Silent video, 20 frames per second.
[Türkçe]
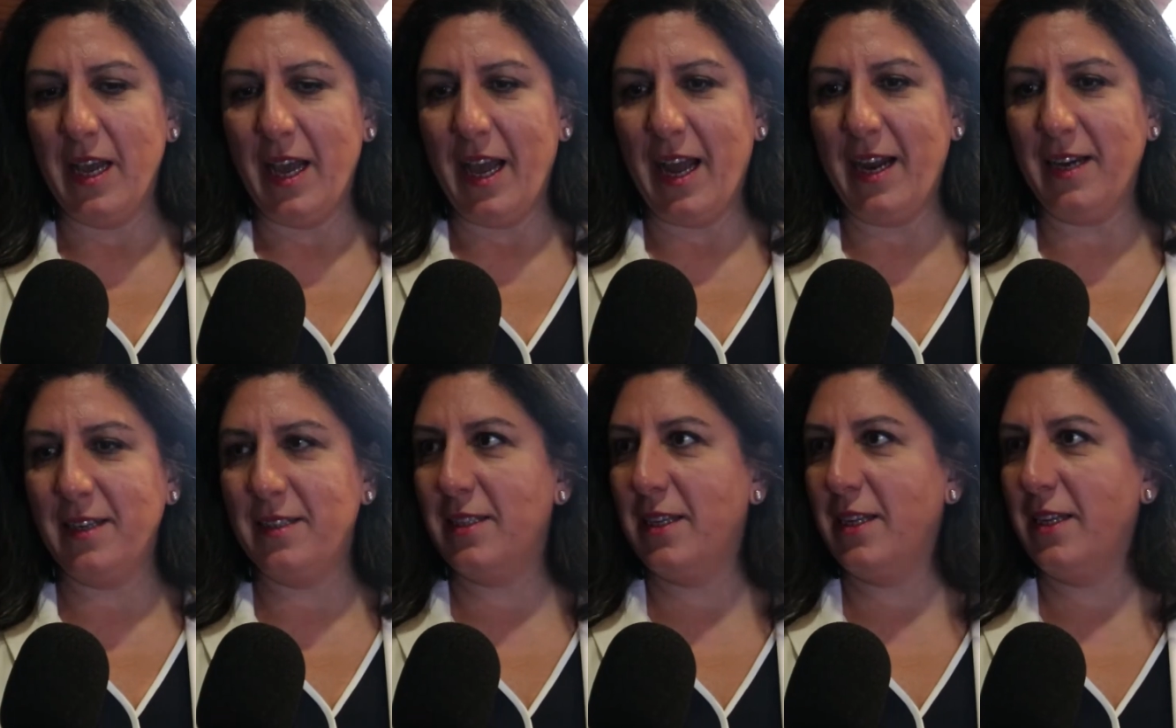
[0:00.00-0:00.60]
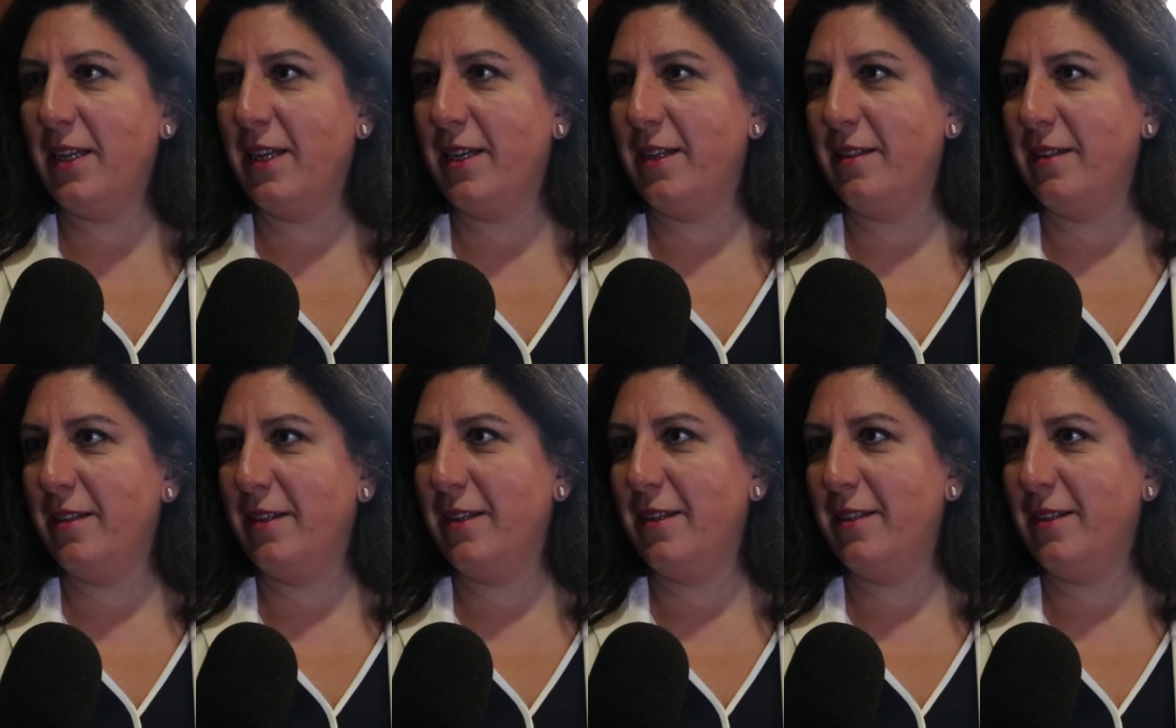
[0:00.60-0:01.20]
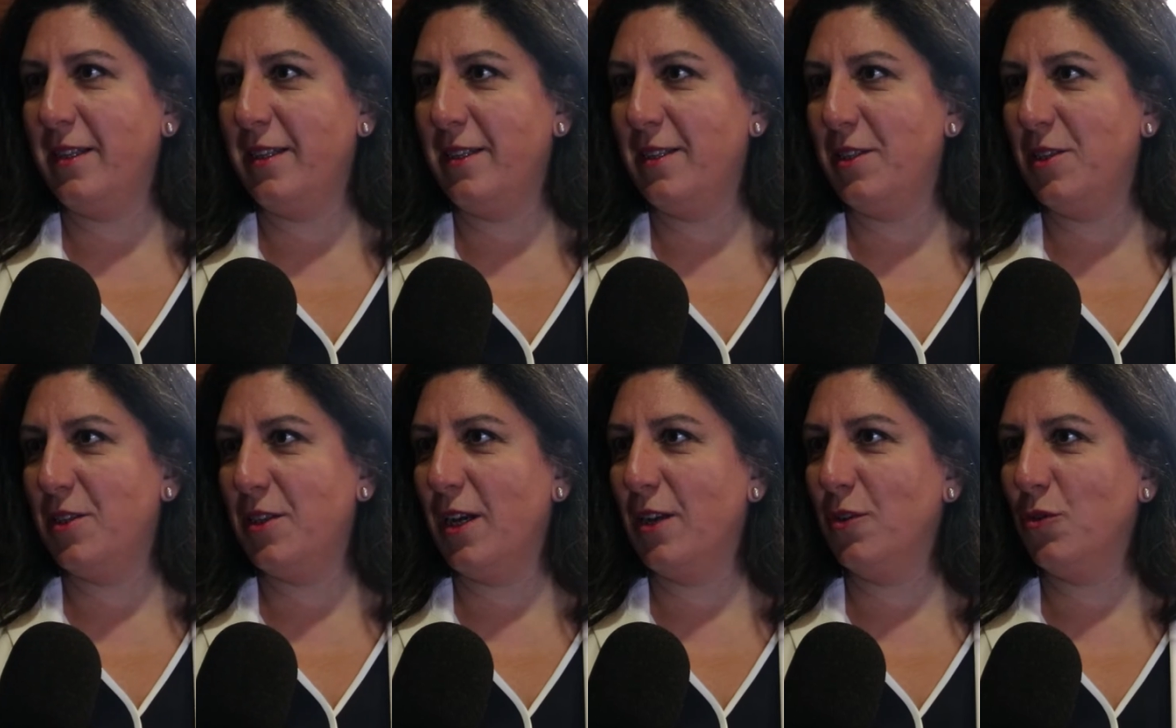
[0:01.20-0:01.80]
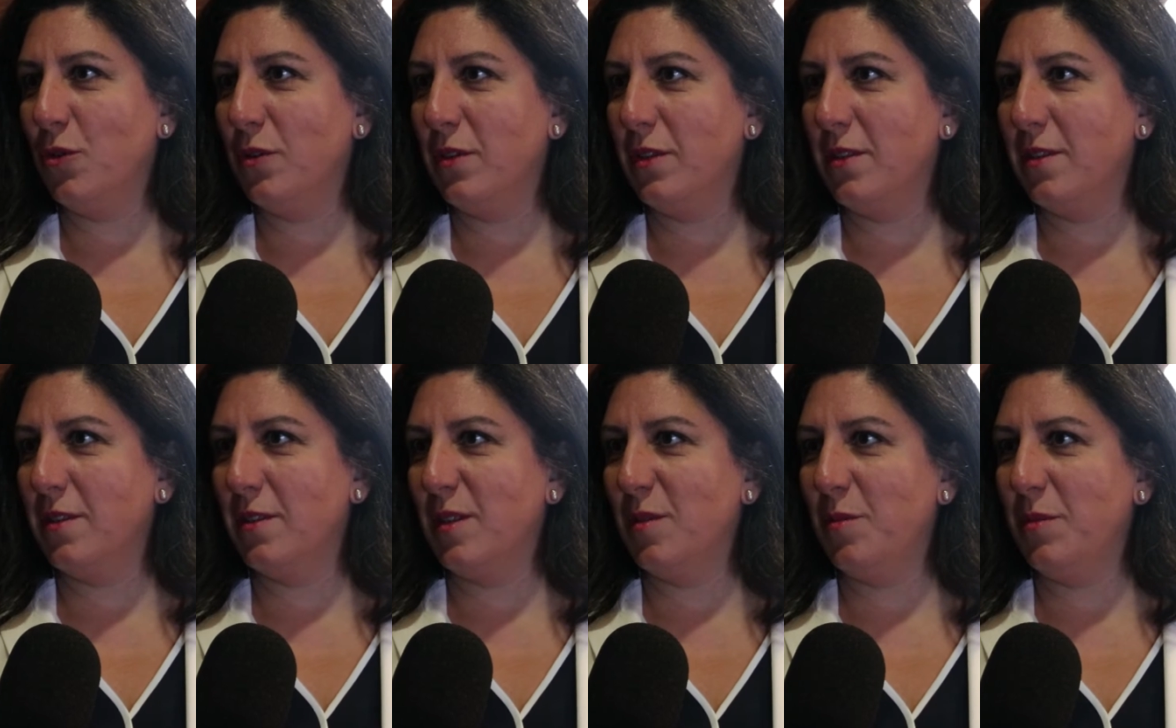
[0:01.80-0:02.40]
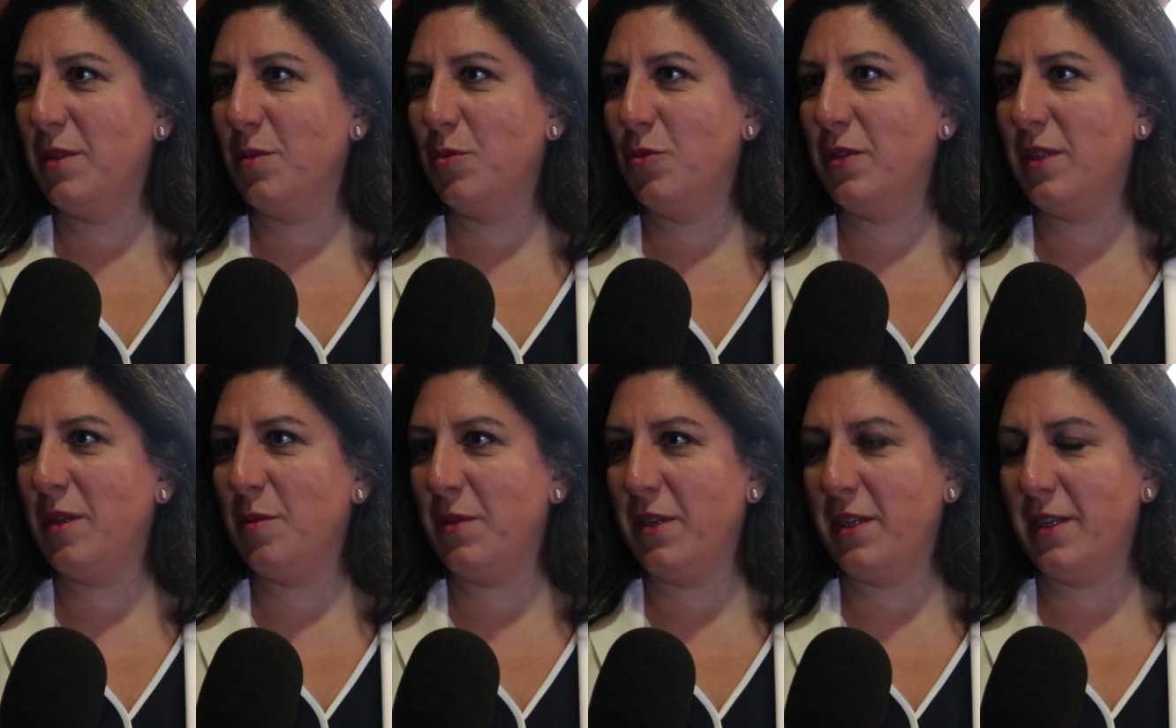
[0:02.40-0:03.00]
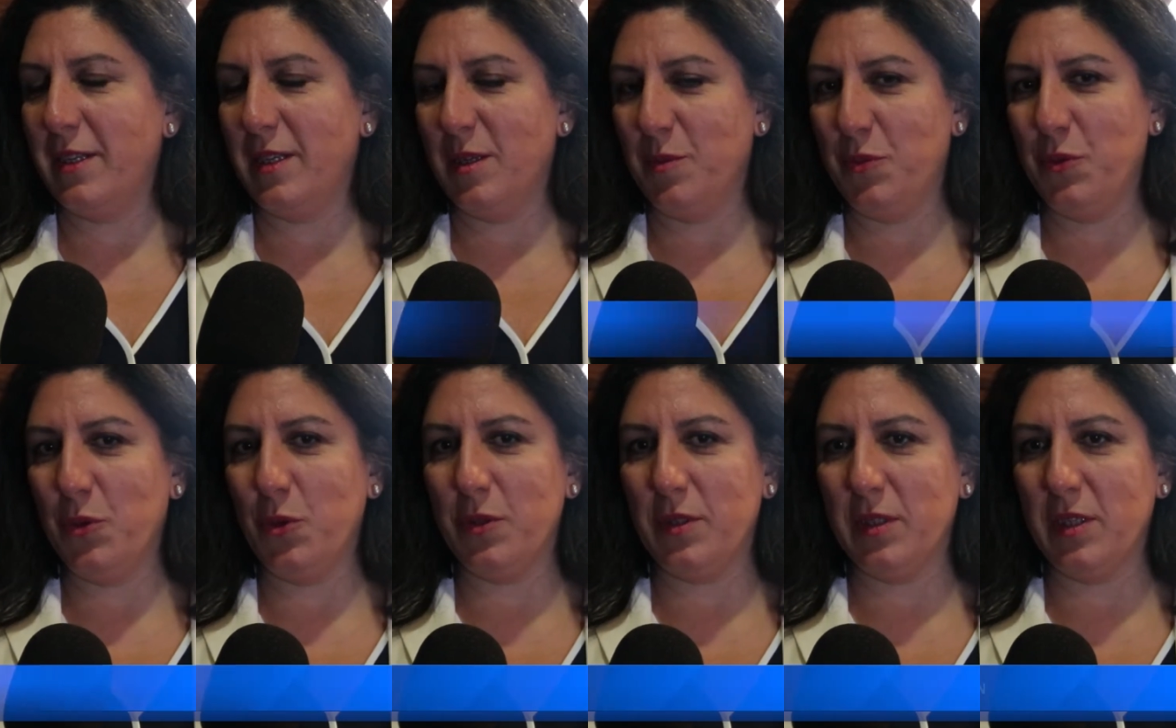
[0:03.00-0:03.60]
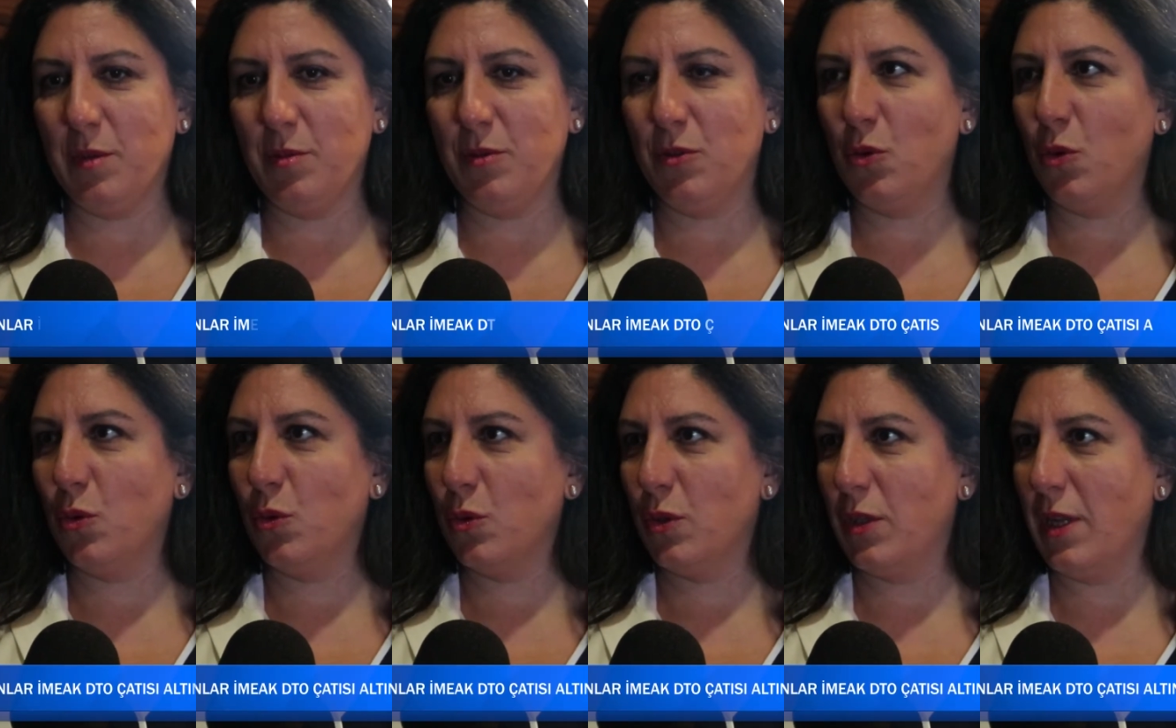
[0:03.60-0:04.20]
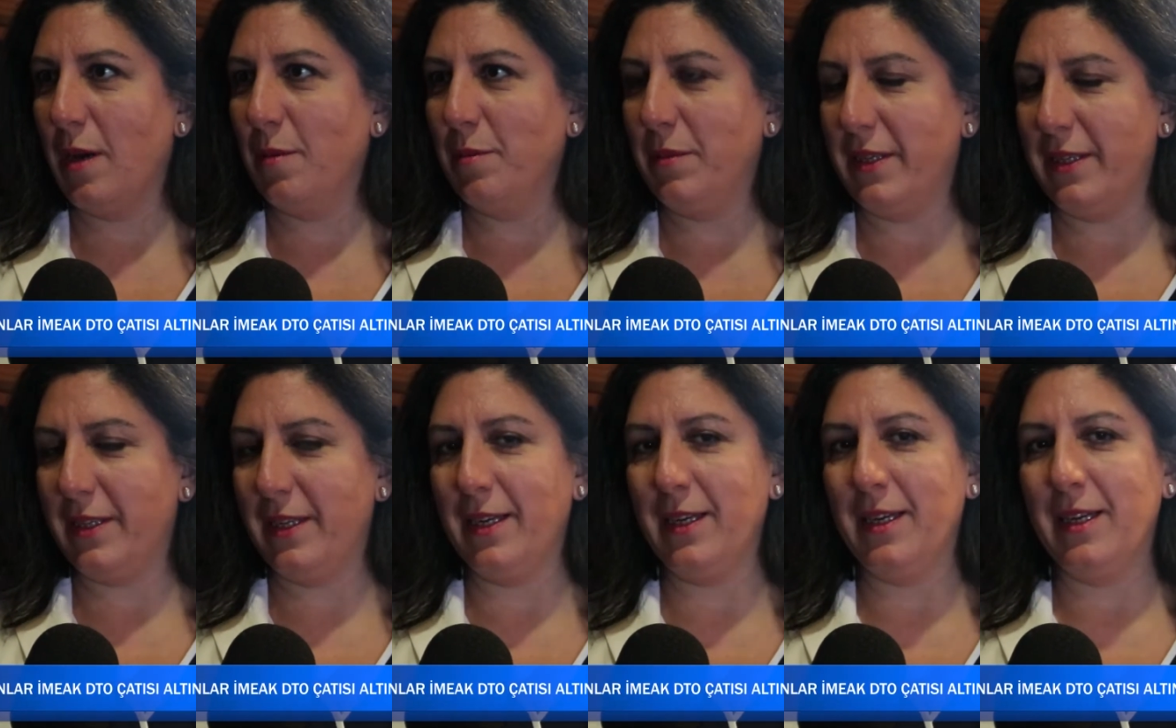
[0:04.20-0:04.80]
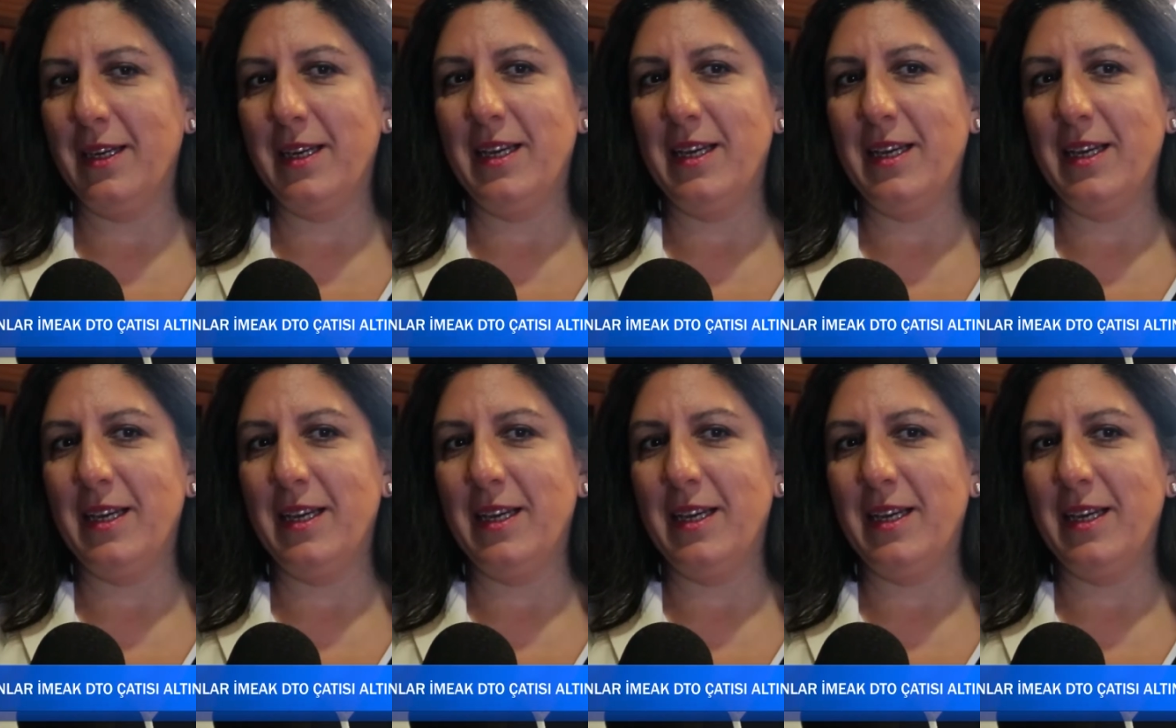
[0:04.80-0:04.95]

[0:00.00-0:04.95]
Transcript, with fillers: Her sene Deniz Ticaret Odası'nda biz bu semineri yapıyoruz 2009'dan beri.